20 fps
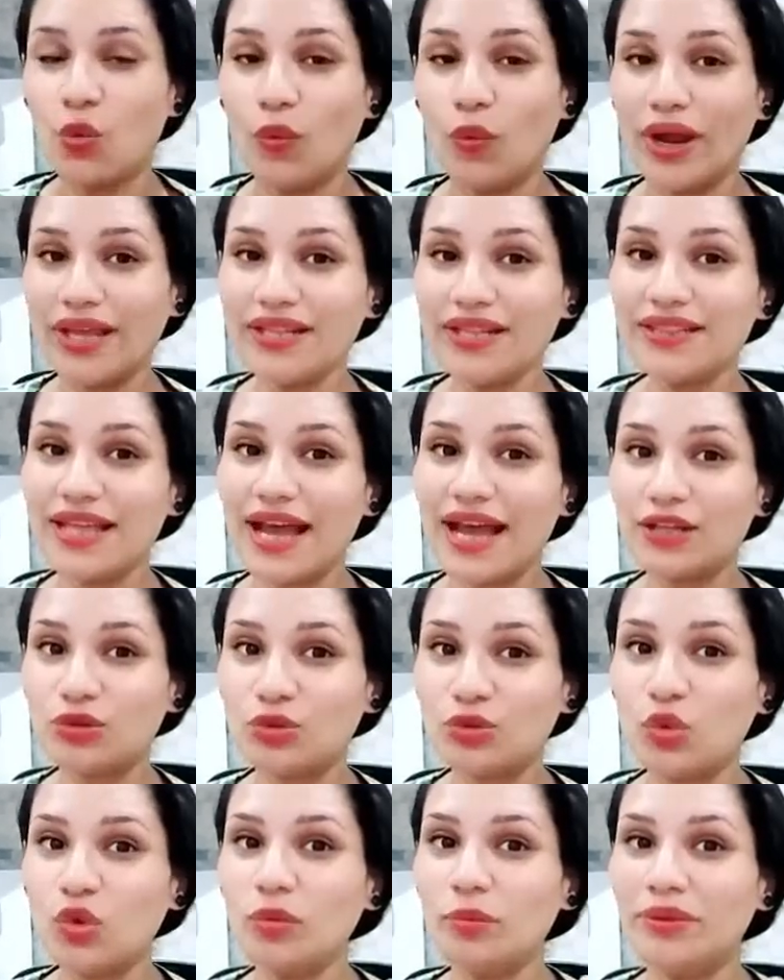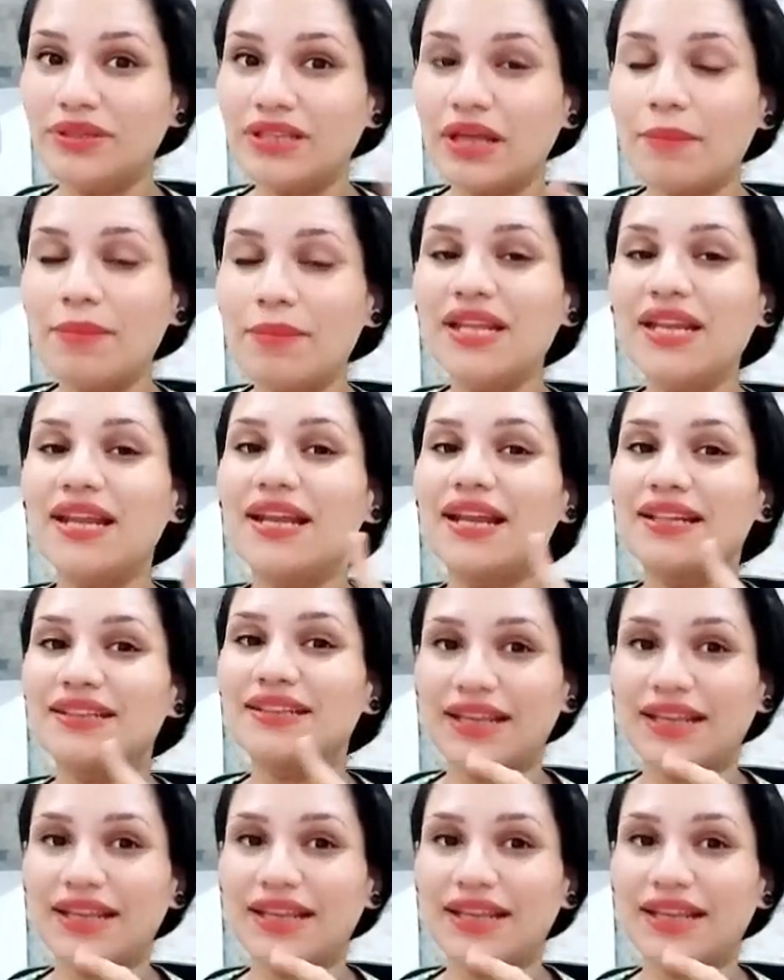وانت هتكون بتميل الى